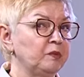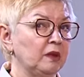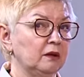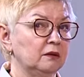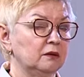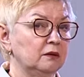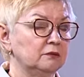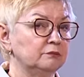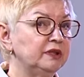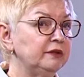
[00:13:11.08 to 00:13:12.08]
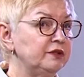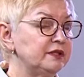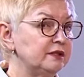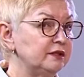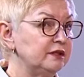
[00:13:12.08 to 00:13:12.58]
были
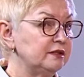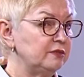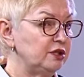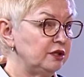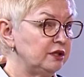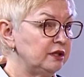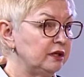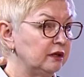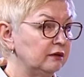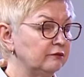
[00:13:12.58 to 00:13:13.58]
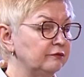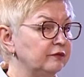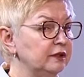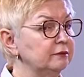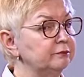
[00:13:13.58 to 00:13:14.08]
внесены изменения
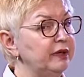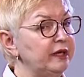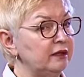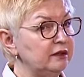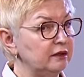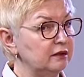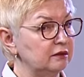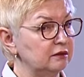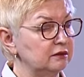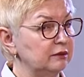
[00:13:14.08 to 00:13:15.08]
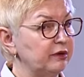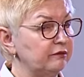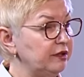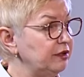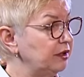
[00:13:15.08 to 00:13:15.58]
в порядок
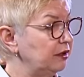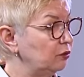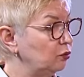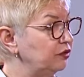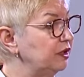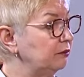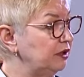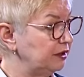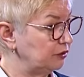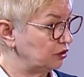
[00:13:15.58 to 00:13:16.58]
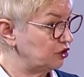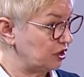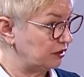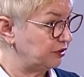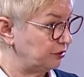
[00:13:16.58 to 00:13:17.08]
направления уведомления о
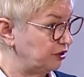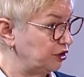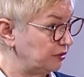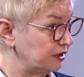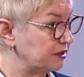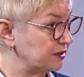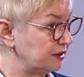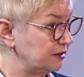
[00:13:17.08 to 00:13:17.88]
начале предпринимательской